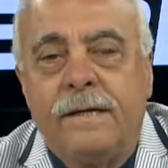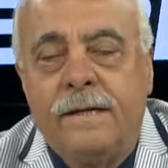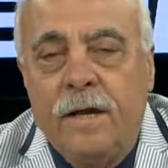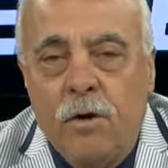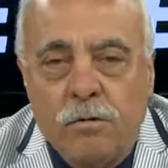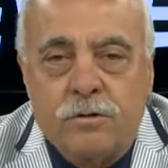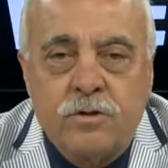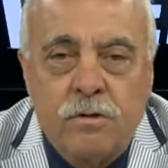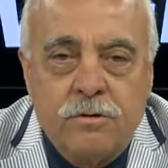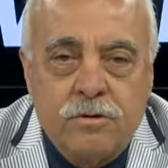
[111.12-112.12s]
Ne
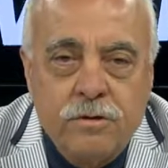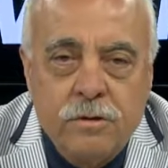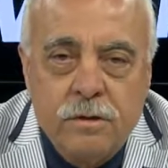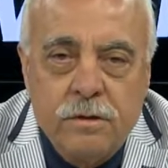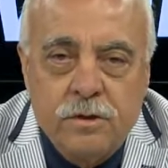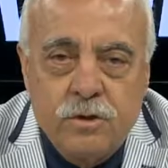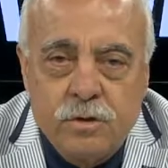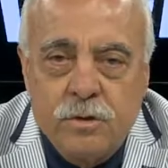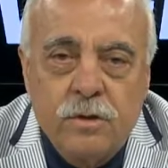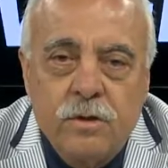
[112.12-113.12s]
olursa olsun
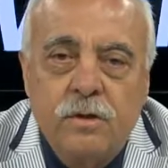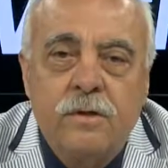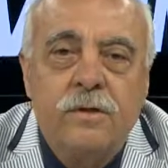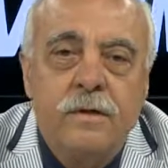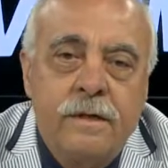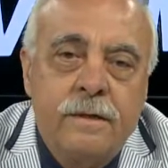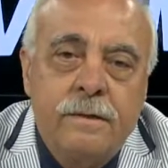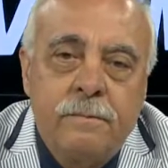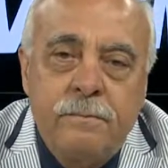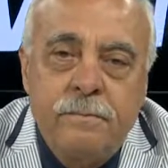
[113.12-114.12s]
şu
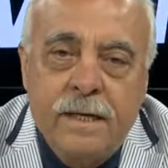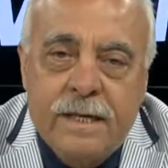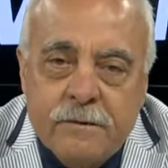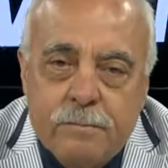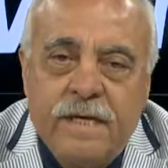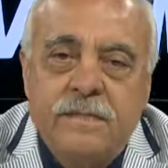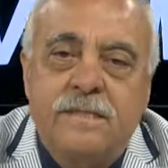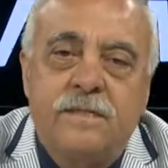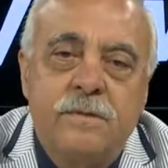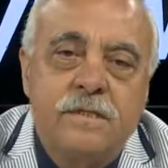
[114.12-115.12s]
millet
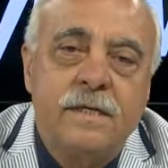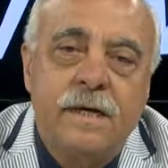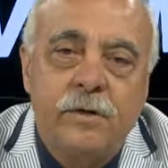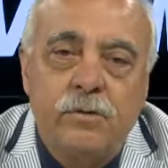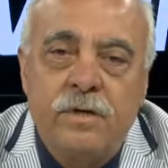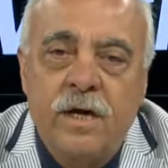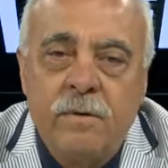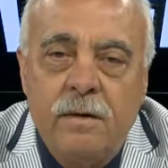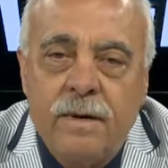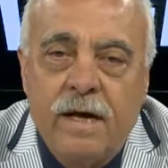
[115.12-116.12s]
meclisimizde
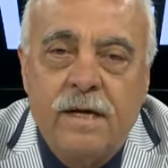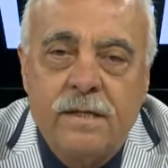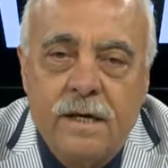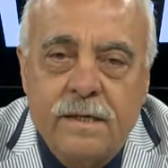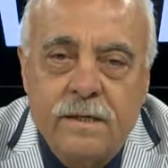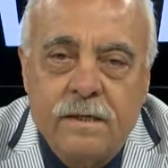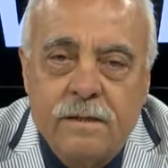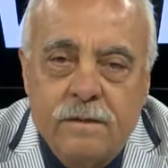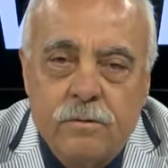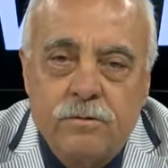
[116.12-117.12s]
yürüyebilmek kadar
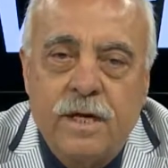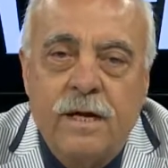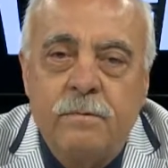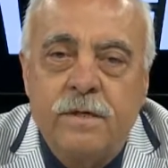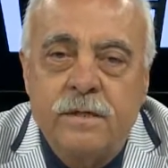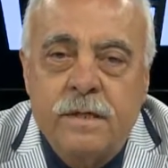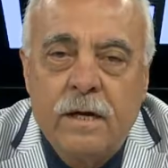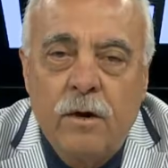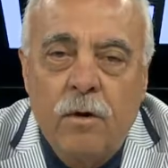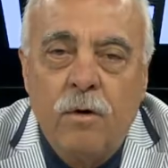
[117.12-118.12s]
güzel bir
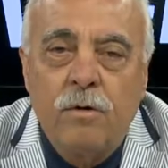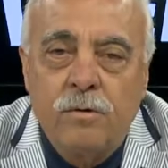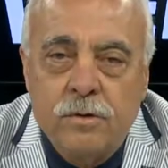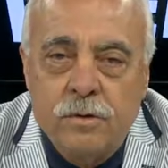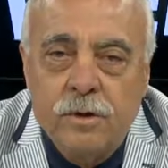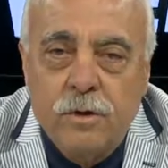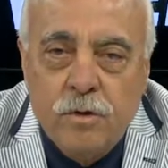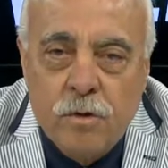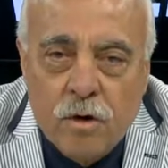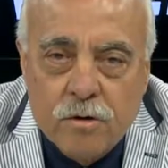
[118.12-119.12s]
olgu
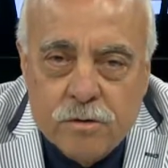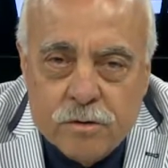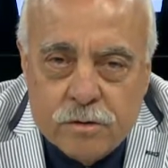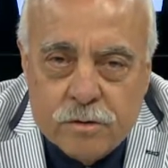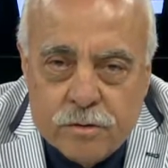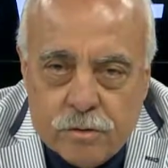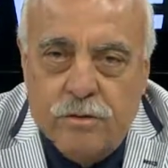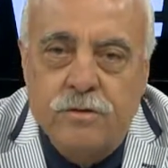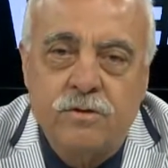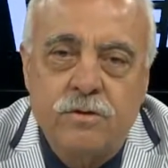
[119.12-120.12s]
yoktur
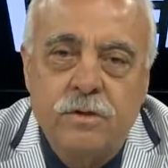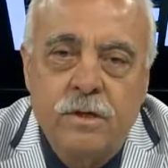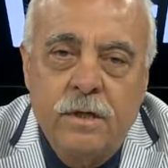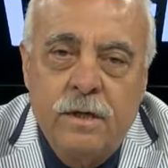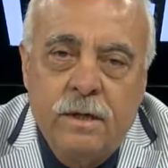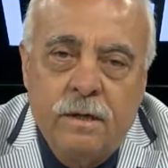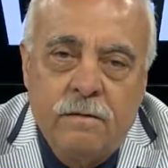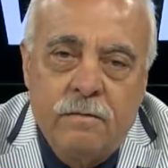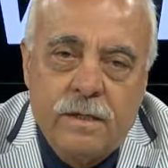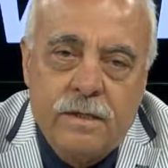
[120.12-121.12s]
diyoruz.
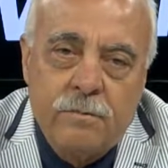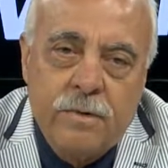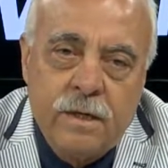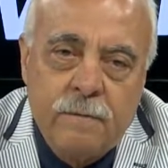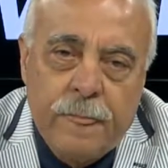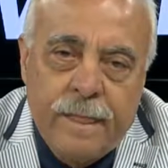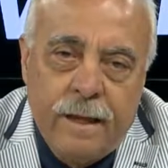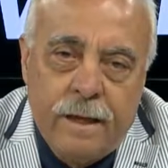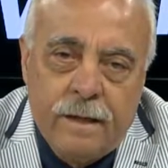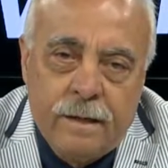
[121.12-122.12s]
Ve tabii
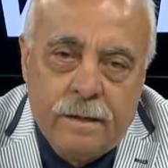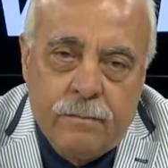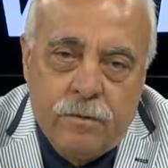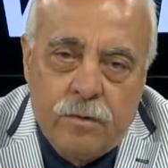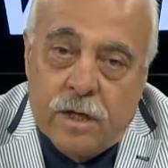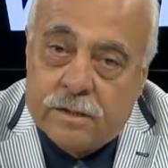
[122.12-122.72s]
Büyük